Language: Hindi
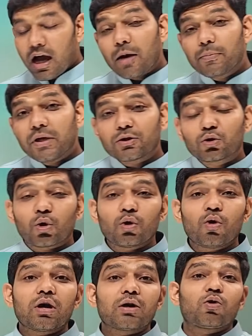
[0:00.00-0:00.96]
अब ये
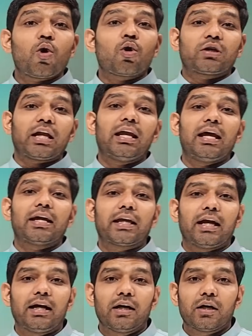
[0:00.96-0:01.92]
दोनों का कोकटेल है
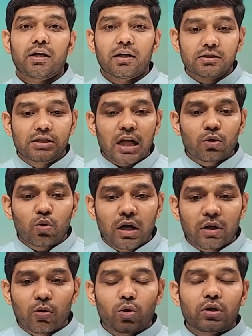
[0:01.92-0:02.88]
क्या
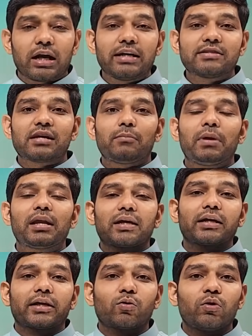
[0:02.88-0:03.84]
जादूगर और रानी शाह
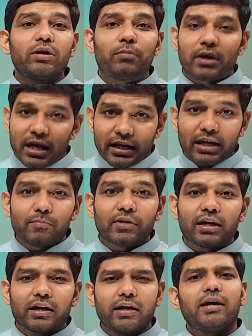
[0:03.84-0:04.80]
मिलकर के कोई बड़ा गेम
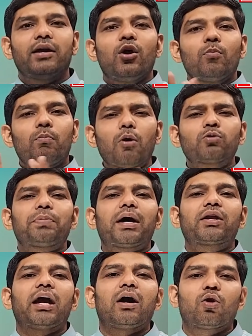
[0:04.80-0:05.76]
कर रहे हैं बहुत
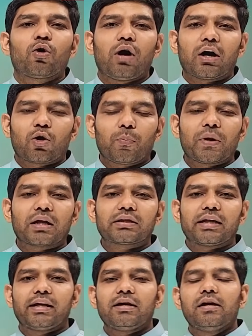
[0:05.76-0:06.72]
बार ये आरोप
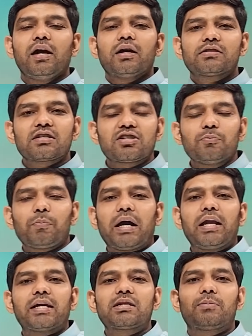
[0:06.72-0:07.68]
लगते हैं सचिन
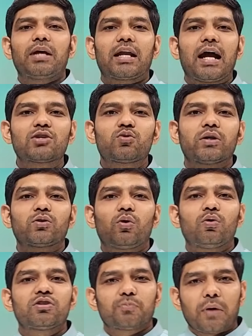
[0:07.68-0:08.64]
पायलट जब नाराज हुए
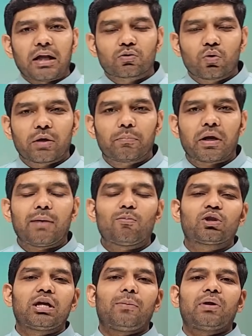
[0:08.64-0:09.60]
तो इस बात को एक बड़ा
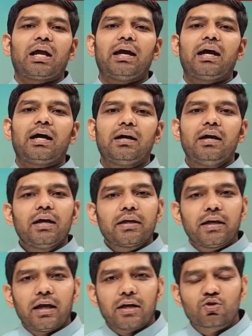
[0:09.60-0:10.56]
मुद्दा बनाया
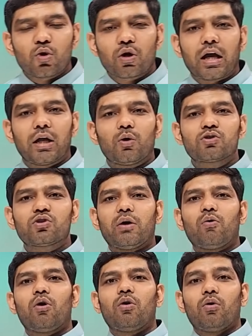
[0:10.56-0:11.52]
कि अशोक गहलोत जो
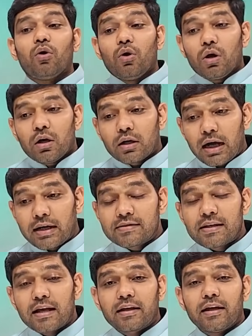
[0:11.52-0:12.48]
है वो रानी
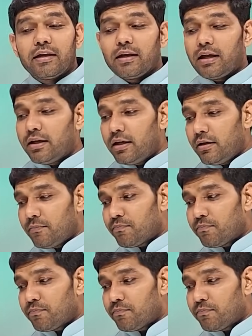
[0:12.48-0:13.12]
शाह के यानी